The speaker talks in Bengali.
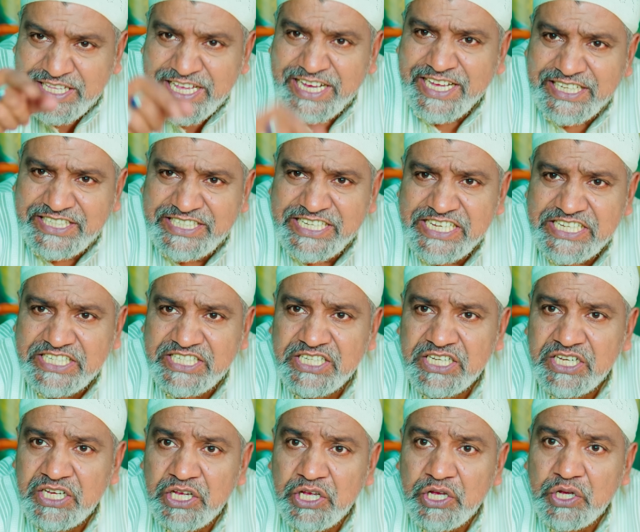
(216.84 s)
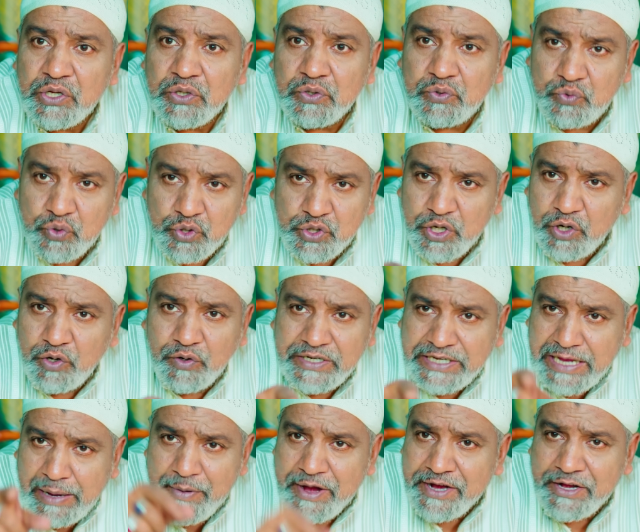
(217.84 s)
কি দেখেছিস তুই যখন
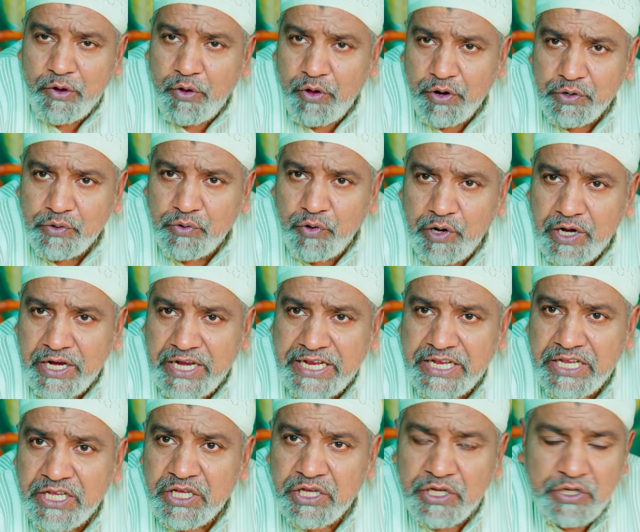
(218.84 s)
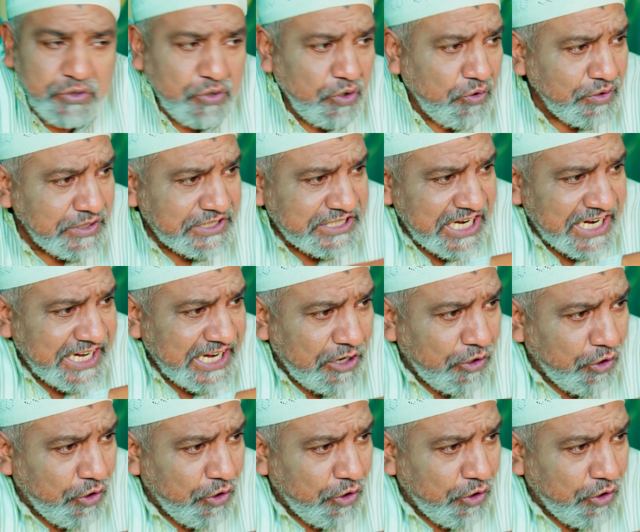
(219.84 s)
ক্যামেরাটা অন করলি তখন ছেলেটা